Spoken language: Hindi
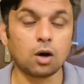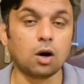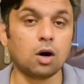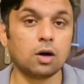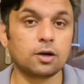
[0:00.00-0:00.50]

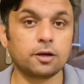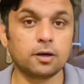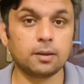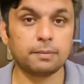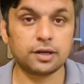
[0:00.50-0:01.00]
और
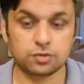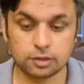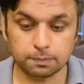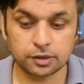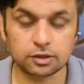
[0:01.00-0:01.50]
आ, मैंने
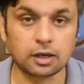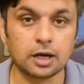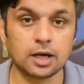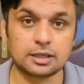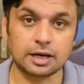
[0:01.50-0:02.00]
सब की
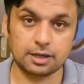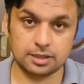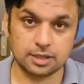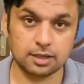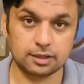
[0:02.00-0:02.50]
तनख्वाह अट्ठारह
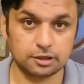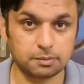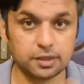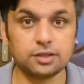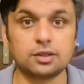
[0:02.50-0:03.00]
हज़ार रखी थी
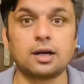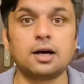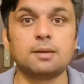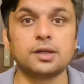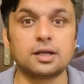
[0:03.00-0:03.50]
मेरी
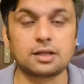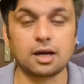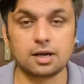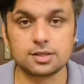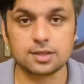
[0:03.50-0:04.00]
तनख्वाह भी
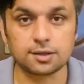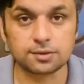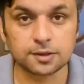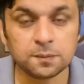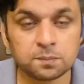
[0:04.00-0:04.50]
अट्ठारह हज़ार
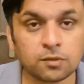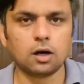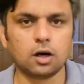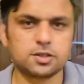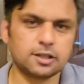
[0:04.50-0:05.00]
थी
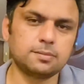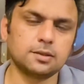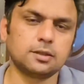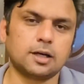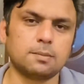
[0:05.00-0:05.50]
और जब
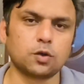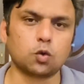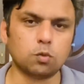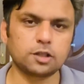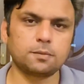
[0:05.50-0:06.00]
हम
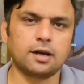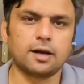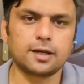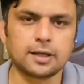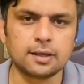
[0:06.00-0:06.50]
हुकूमत में
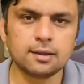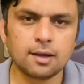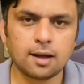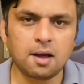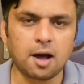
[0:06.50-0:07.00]
आएंगे
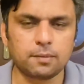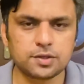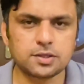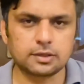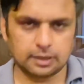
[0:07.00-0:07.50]
हम
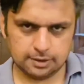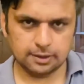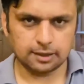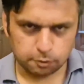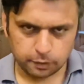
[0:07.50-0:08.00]
इसी तरह
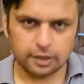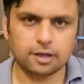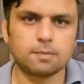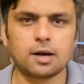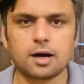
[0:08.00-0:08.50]
से दस मरले
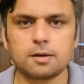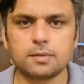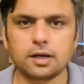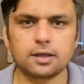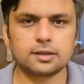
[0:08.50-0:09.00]
का मकान
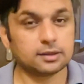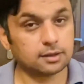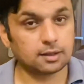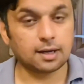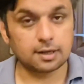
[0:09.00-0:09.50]
बनाएंगे
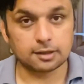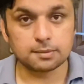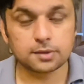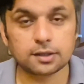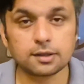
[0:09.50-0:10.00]
तनख्वाह
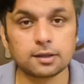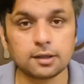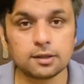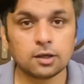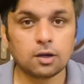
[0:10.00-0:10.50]
कम
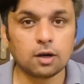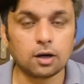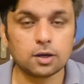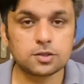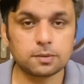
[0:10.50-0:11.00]
रखेंगे
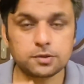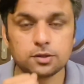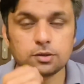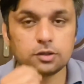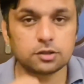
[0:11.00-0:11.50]
और
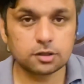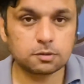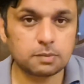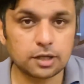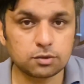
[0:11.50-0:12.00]
सबसे जो
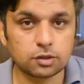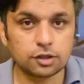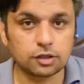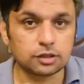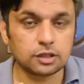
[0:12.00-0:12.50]
दिलचस्प बात
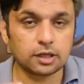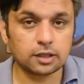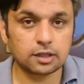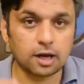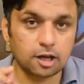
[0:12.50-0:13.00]
उन्होंने की
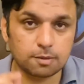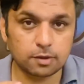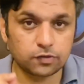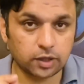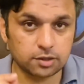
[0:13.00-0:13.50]
है कि
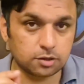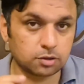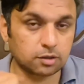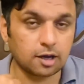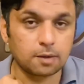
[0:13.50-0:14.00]
आईएमएफ से कैसे
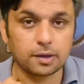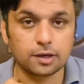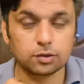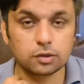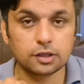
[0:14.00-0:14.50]
छुटकारा
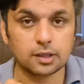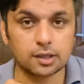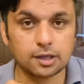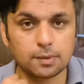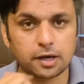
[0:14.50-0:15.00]
पाना है तो उन्होंने
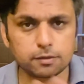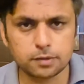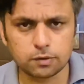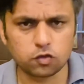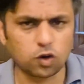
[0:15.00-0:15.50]
कहा कि हमें
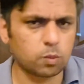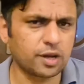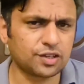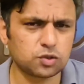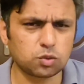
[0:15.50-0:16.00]
आईएमएफ वर्ल्ड
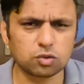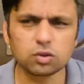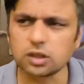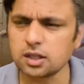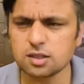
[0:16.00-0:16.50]
बैंक की ज़रूरत
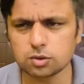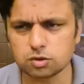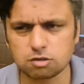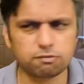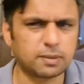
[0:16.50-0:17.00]
नहीं है ये
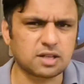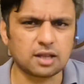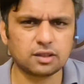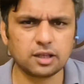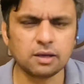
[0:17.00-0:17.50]
तो सिर्फ
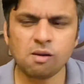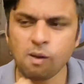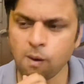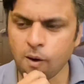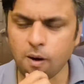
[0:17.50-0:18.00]
फंसाते हैं
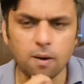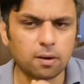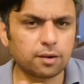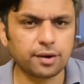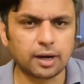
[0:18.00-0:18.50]

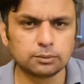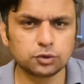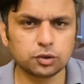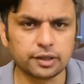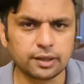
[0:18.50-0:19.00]
और हम
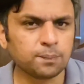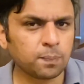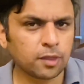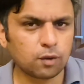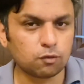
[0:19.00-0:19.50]
जो है
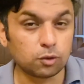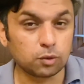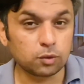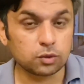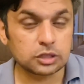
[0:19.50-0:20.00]
वो
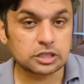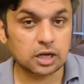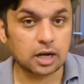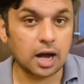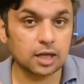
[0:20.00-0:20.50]

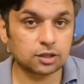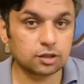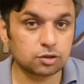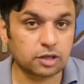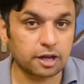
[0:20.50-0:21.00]
ज़क़़त
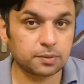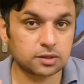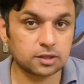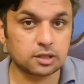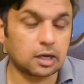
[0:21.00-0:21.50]
के जो ढाई
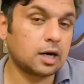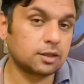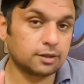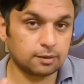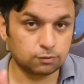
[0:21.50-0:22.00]
परसेंट
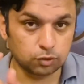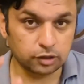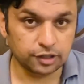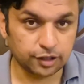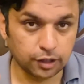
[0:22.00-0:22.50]
ज़क़़त है हम वो
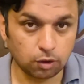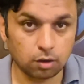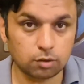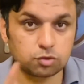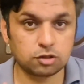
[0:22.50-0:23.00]
लेंगे
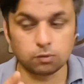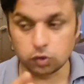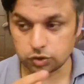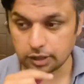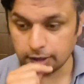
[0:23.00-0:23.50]
और उससे
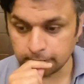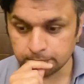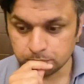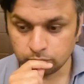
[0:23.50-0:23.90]
मुल्क चलाएँगे